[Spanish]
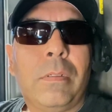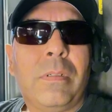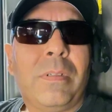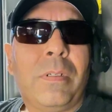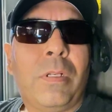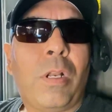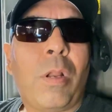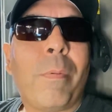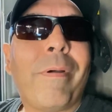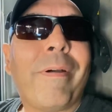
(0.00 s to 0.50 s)

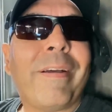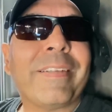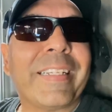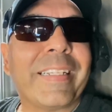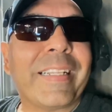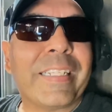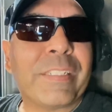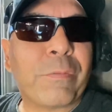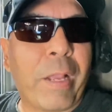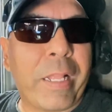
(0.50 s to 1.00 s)
no me va a hacer
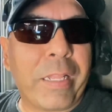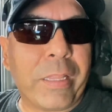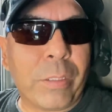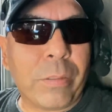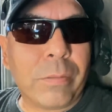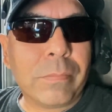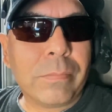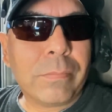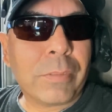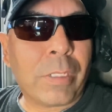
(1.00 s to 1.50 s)
descuento
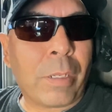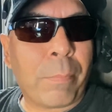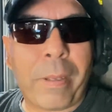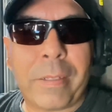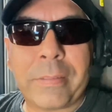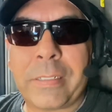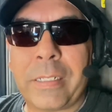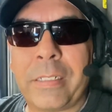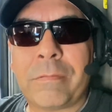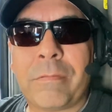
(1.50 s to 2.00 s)
no me
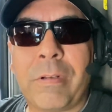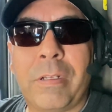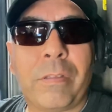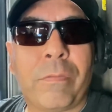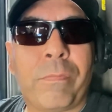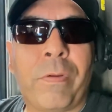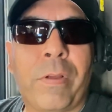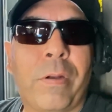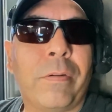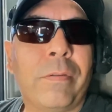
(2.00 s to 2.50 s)
hace el cuento,
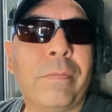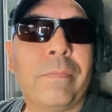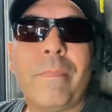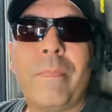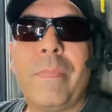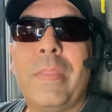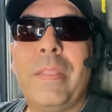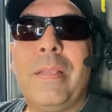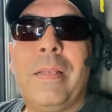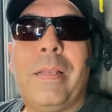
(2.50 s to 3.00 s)
fueron,
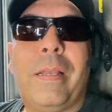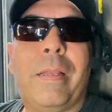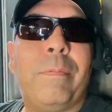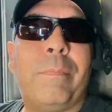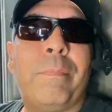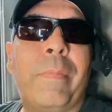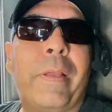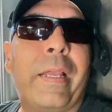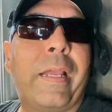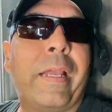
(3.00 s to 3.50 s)

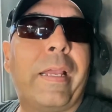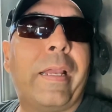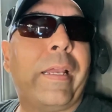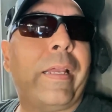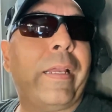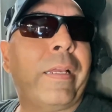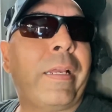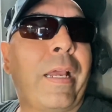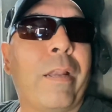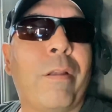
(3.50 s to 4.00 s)

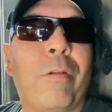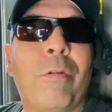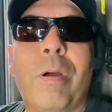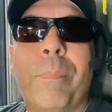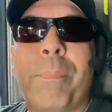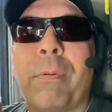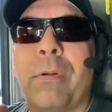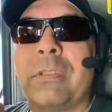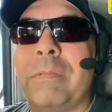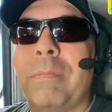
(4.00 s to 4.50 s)
me jaló
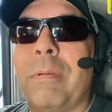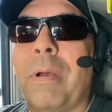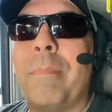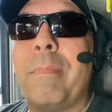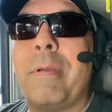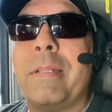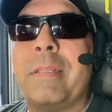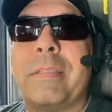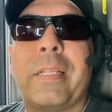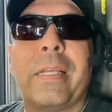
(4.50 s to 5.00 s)

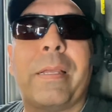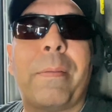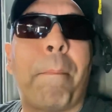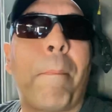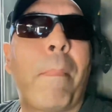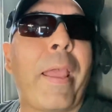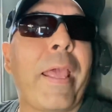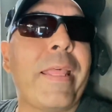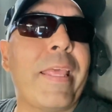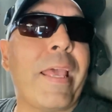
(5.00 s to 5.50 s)
aproximadamente
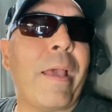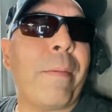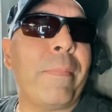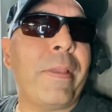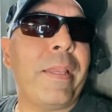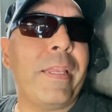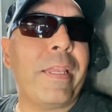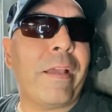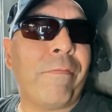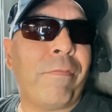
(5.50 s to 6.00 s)
media
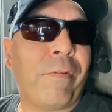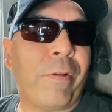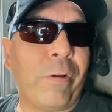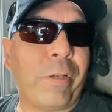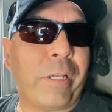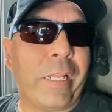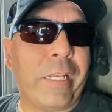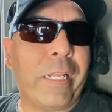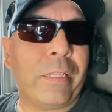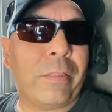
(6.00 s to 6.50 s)
milla, fueron
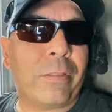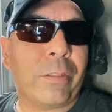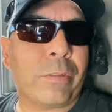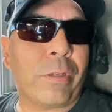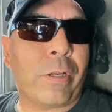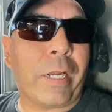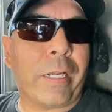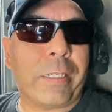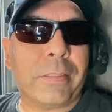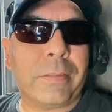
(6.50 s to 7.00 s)
500
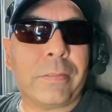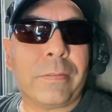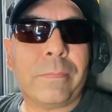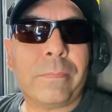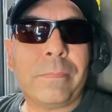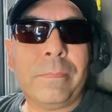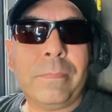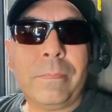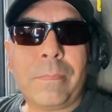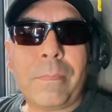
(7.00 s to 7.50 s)
dólares.
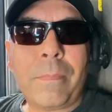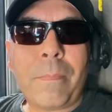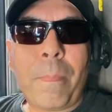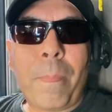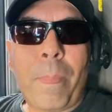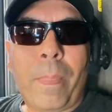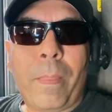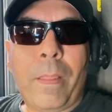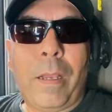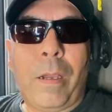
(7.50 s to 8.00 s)

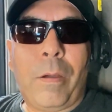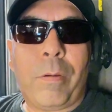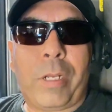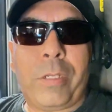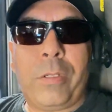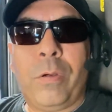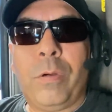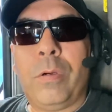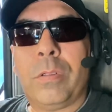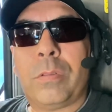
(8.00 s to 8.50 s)
Ahora
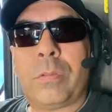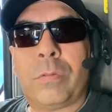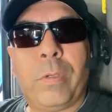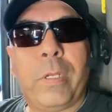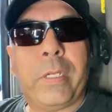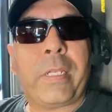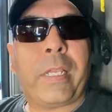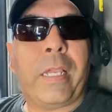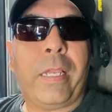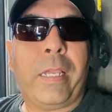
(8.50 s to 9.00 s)
yo
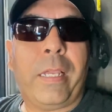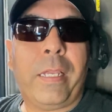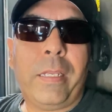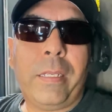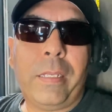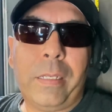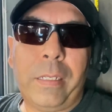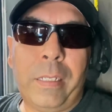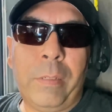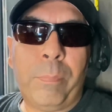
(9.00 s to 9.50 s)
tuve que
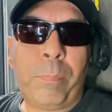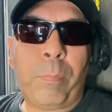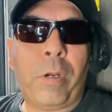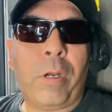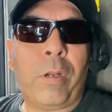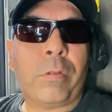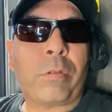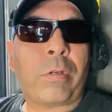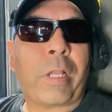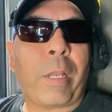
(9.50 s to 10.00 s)
ir por
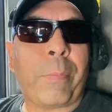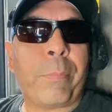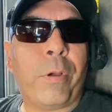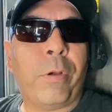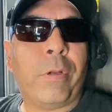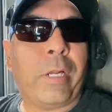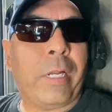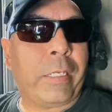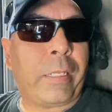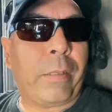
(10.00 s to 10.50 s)
el otro
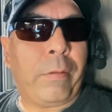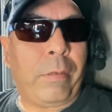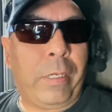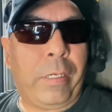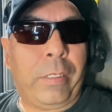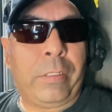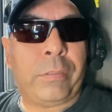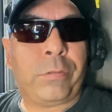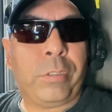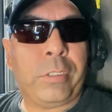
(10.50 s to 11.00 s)
camión, el
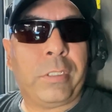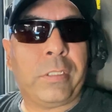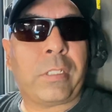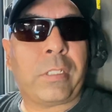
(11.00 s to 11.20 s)
que estoy,